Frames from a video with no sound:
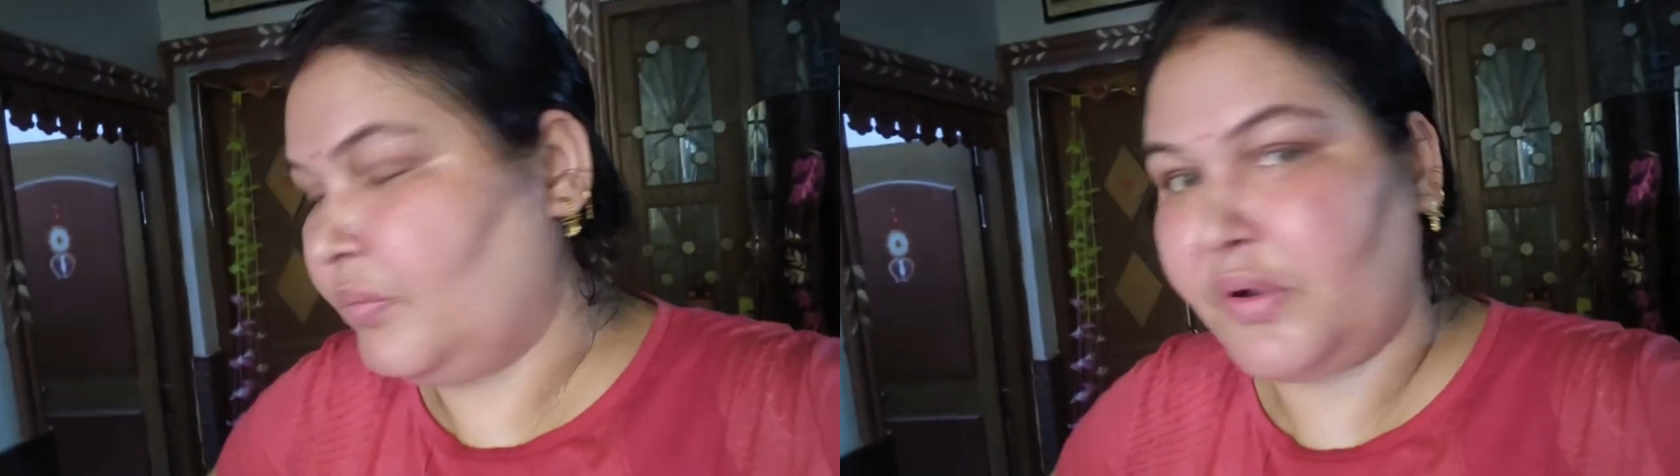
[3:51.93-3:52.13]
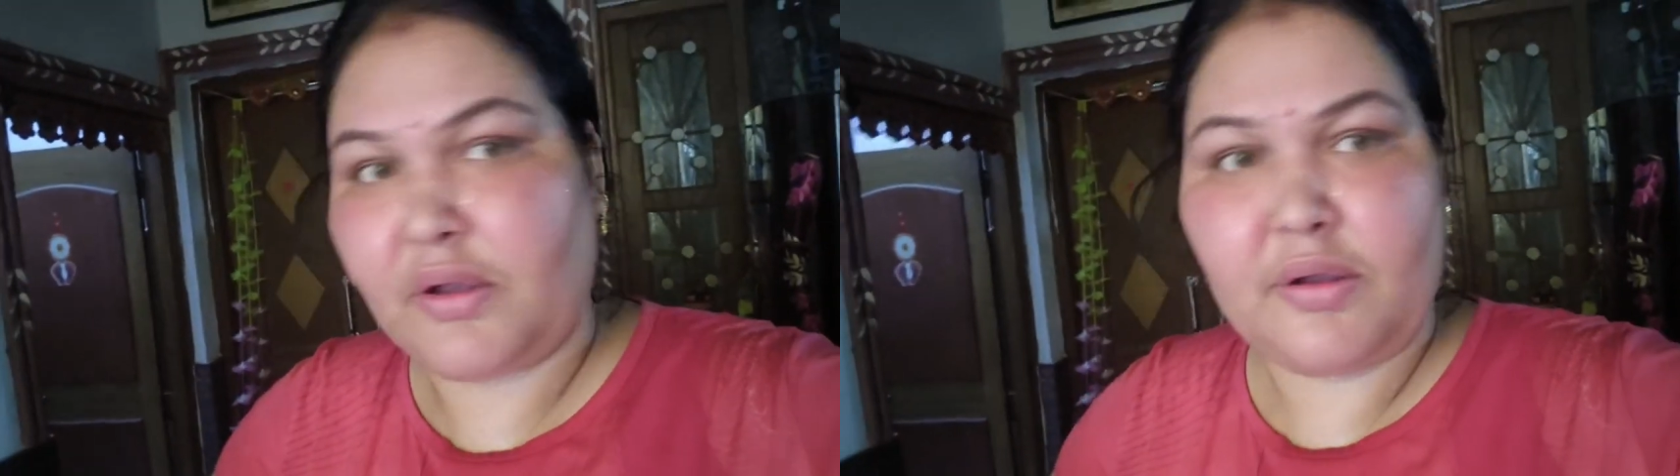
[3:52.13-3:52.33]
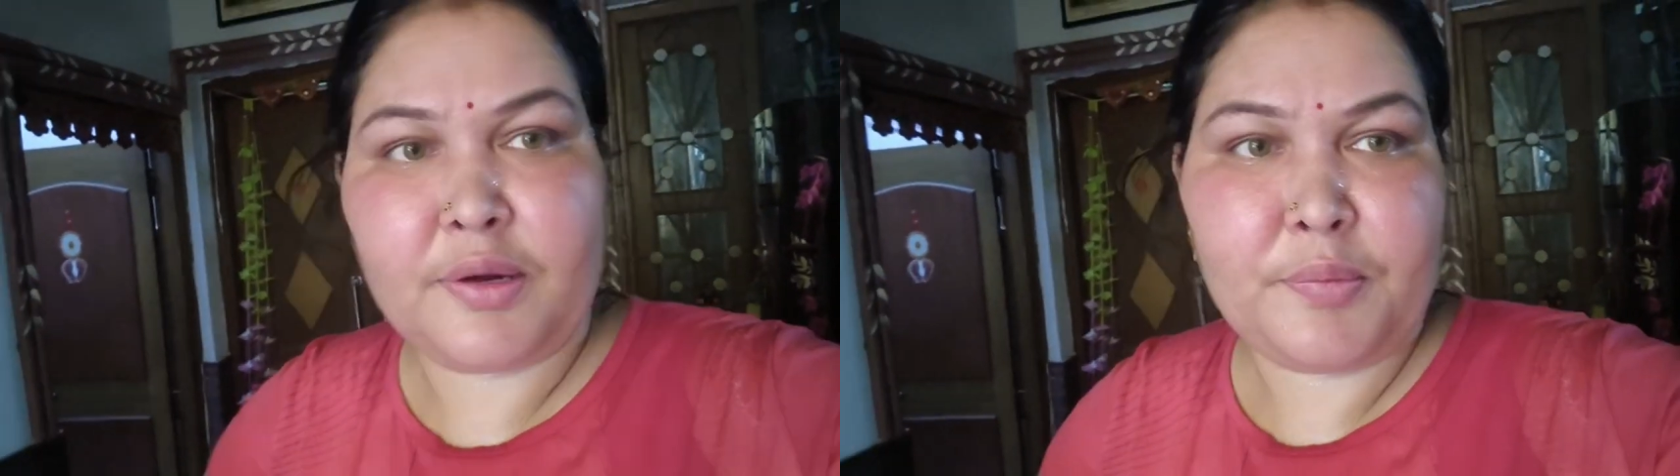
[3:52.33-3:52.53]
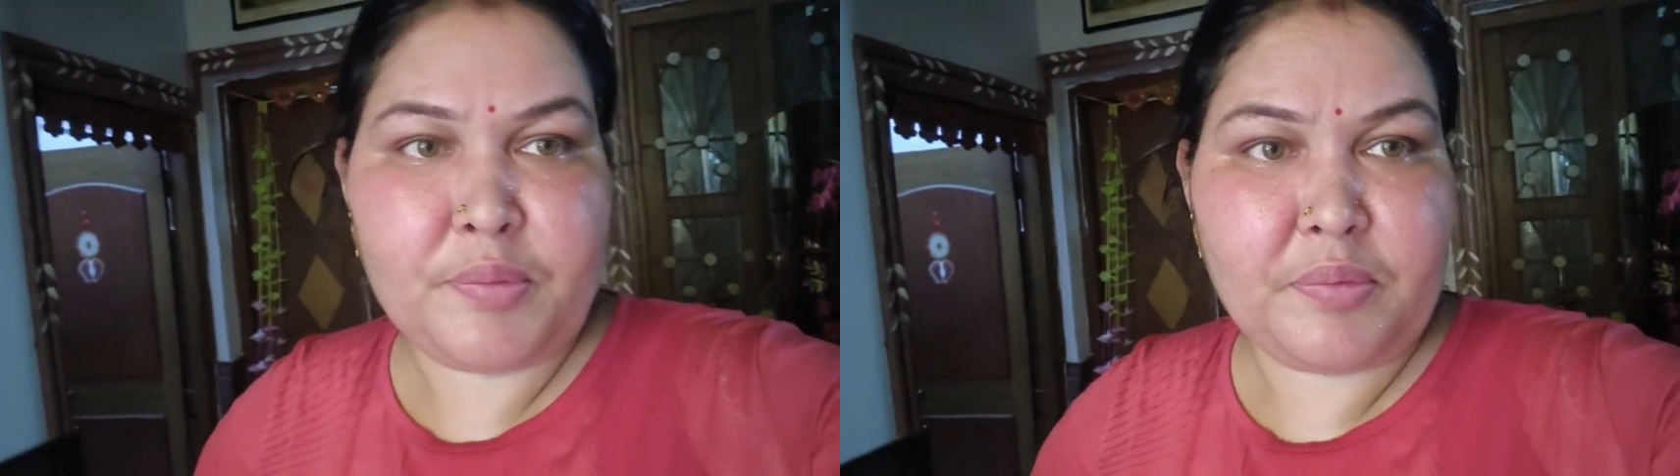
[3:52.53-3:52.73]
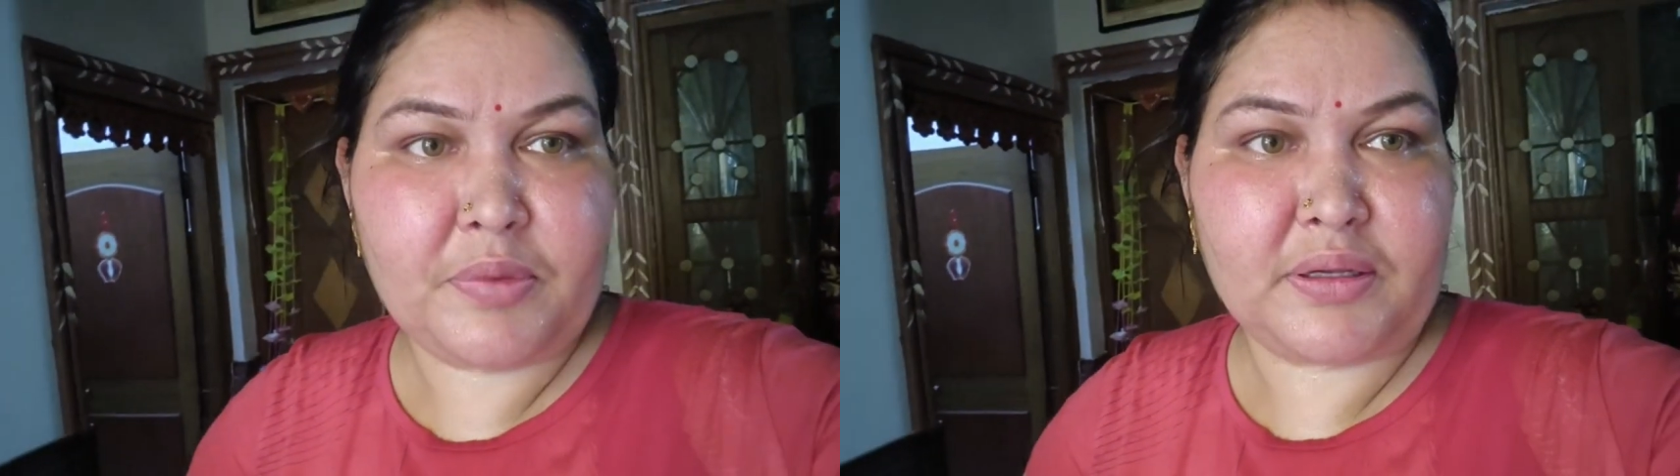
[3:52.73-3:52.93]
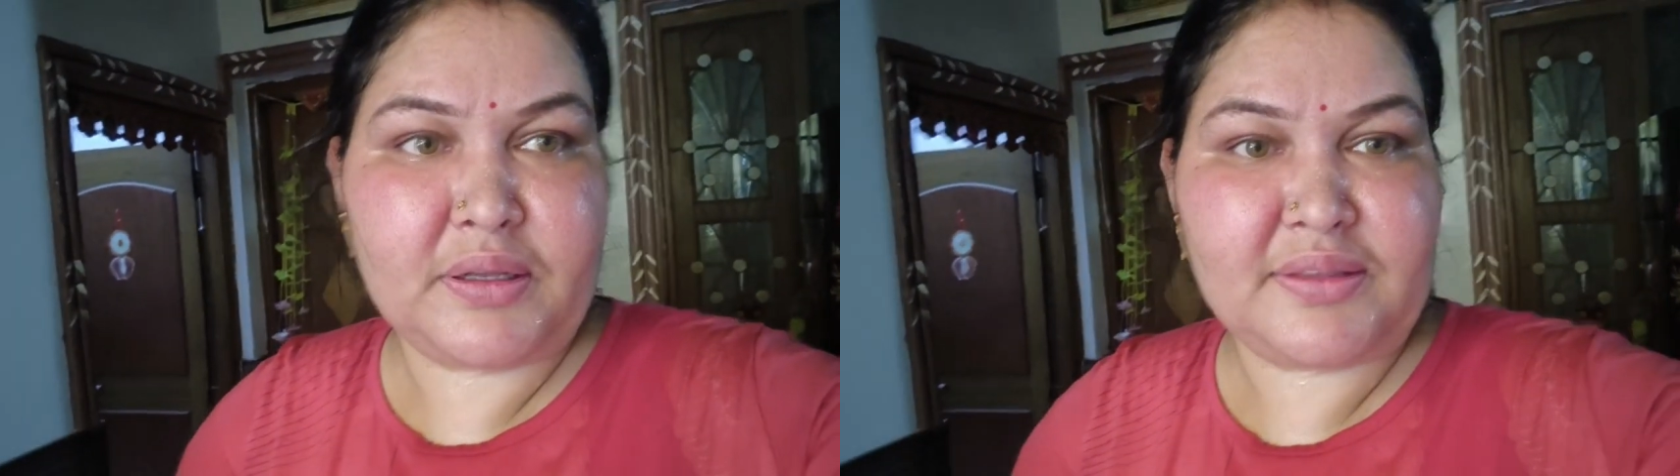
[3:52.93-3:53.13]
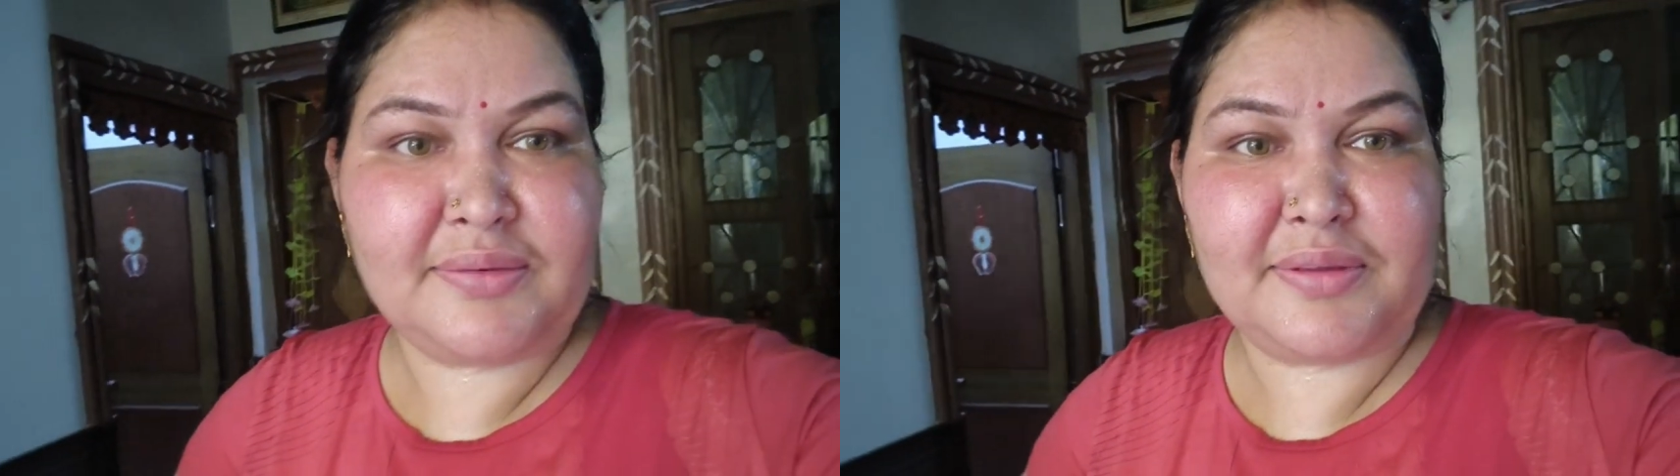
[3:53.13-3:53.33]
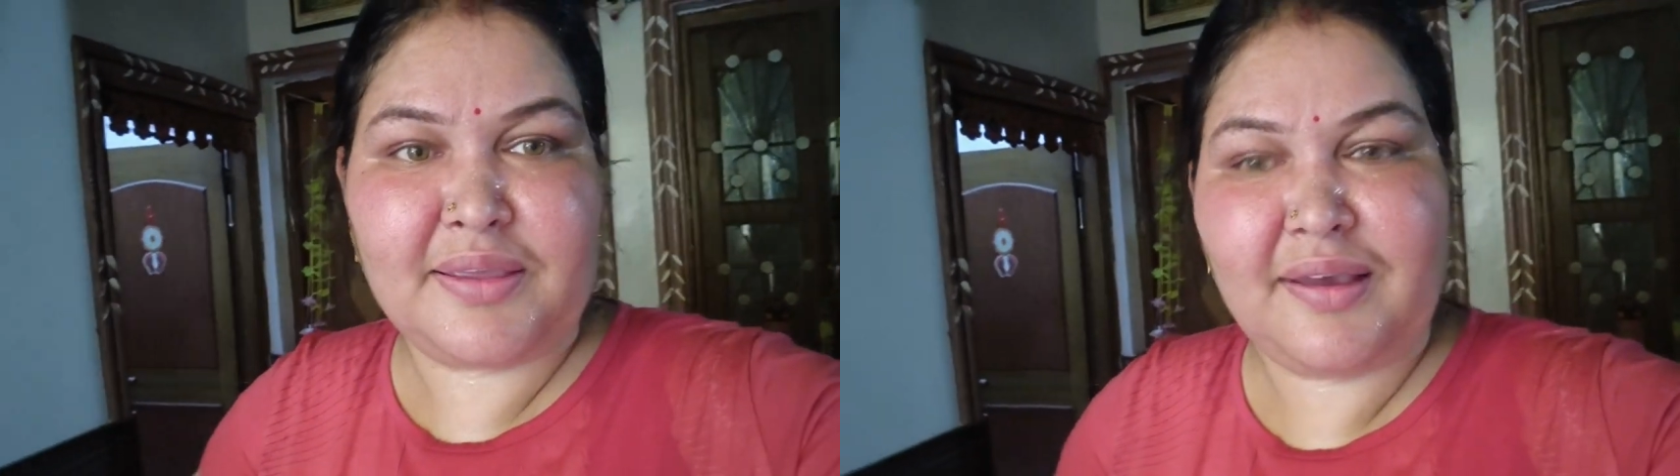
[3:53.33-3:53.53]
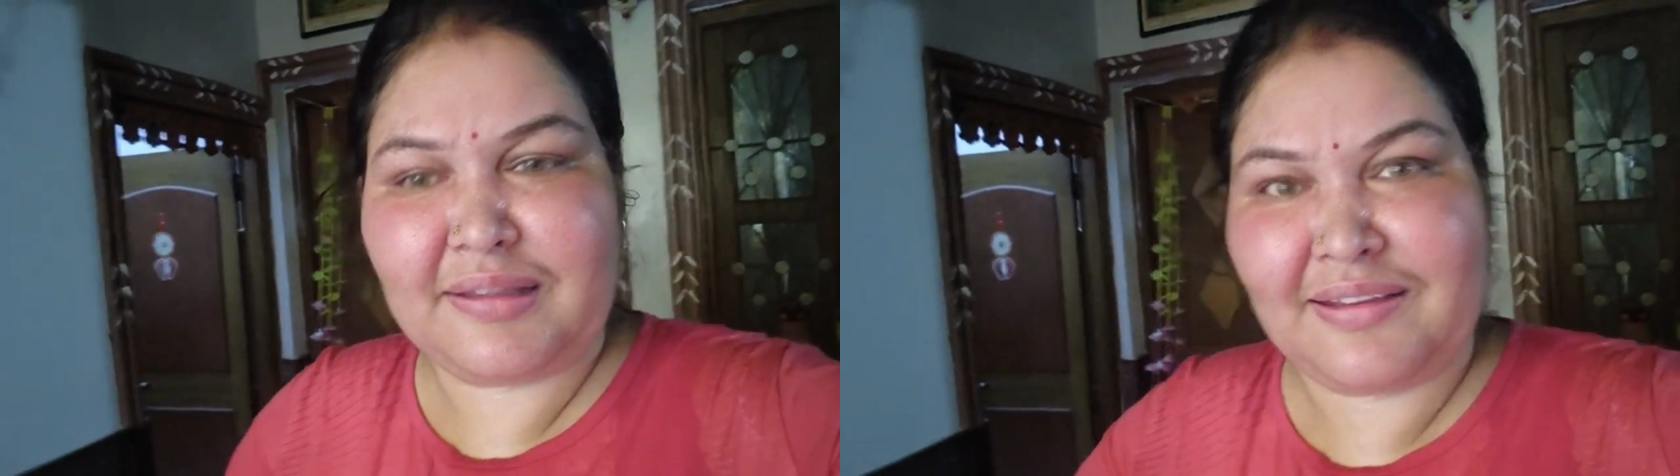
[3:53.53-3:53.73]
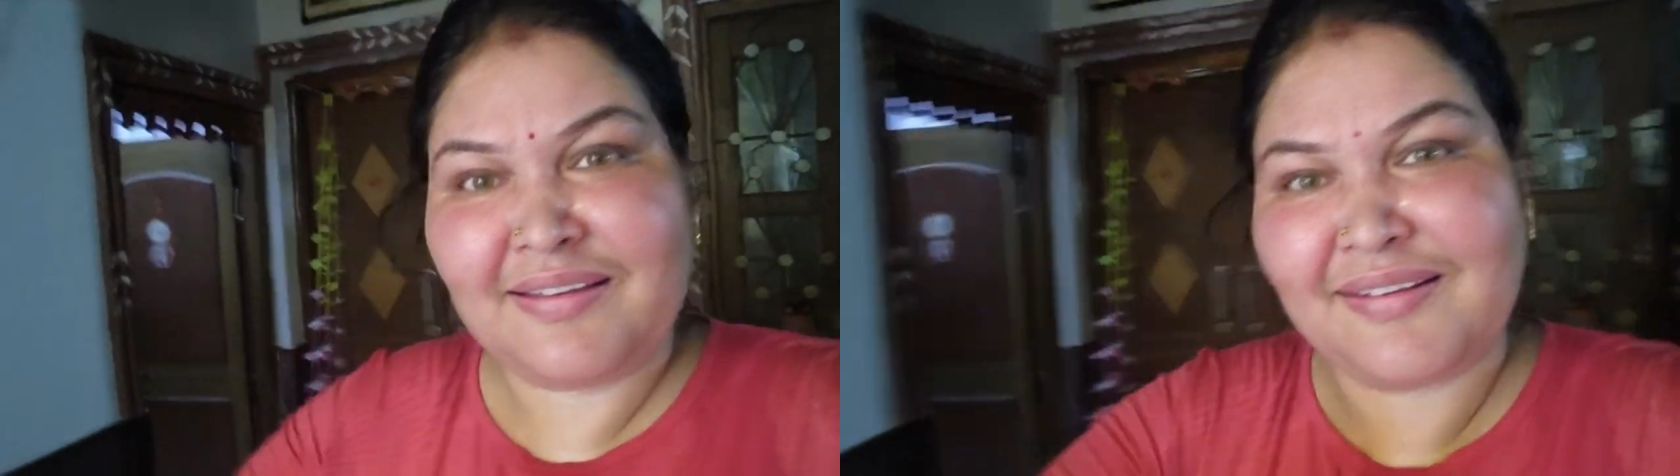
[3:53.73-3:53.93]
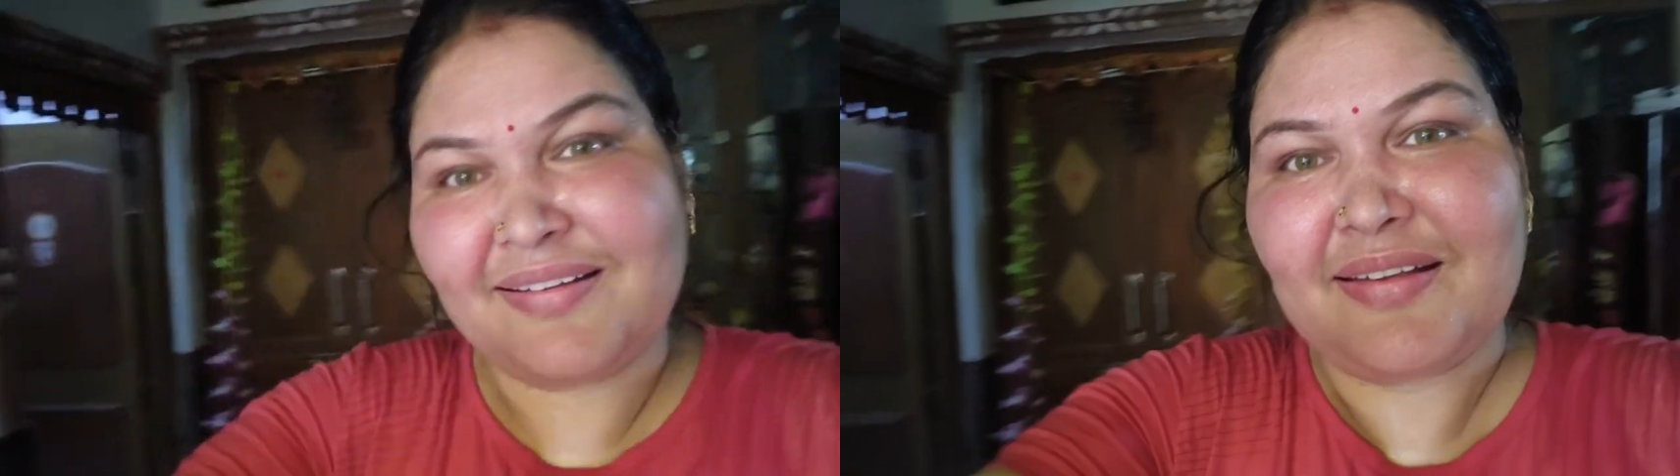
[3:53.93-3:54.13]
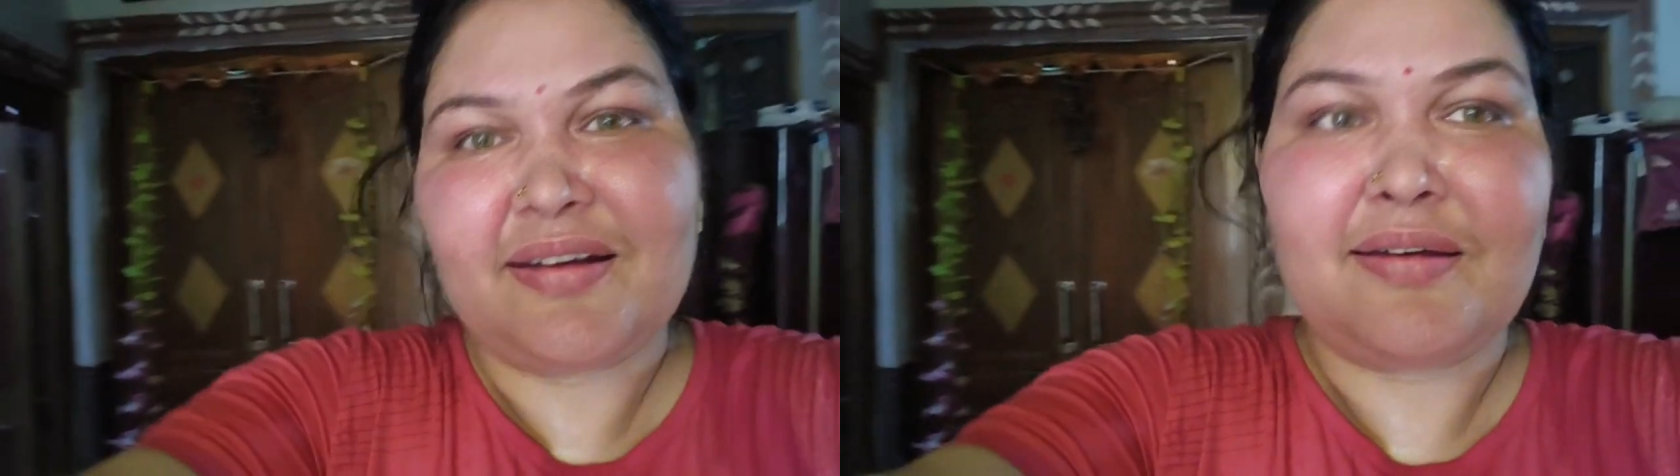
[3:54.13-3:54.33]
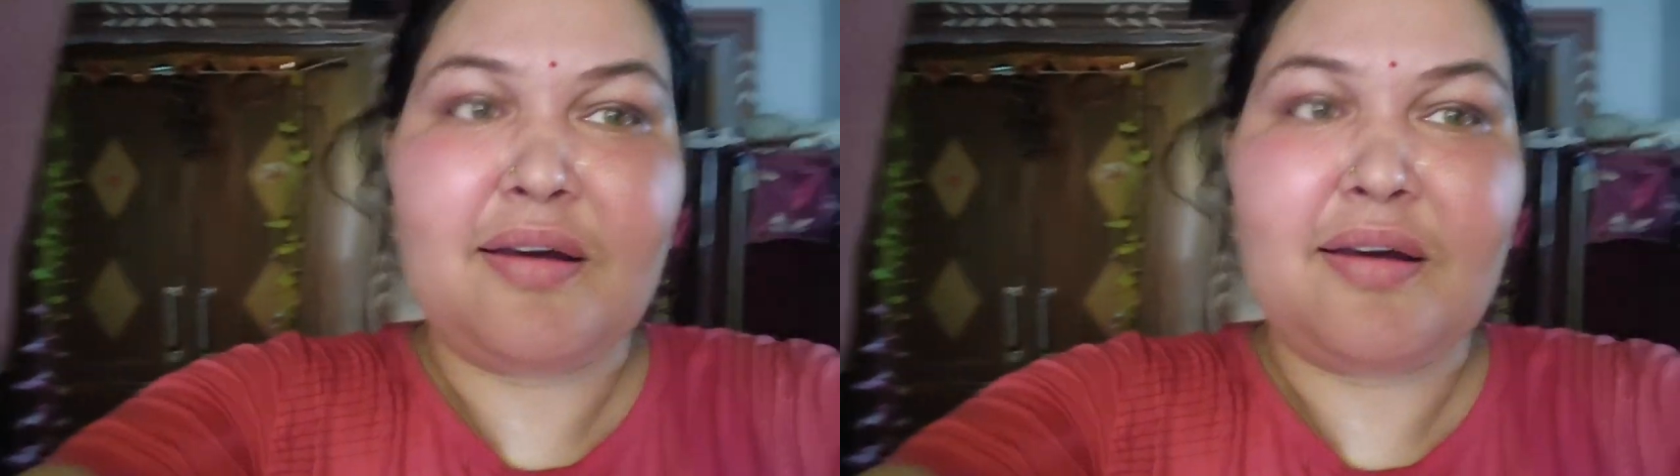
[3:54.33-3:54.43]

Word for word: मखा गर्मी में मर गई सीत के हाथ है कदे अड़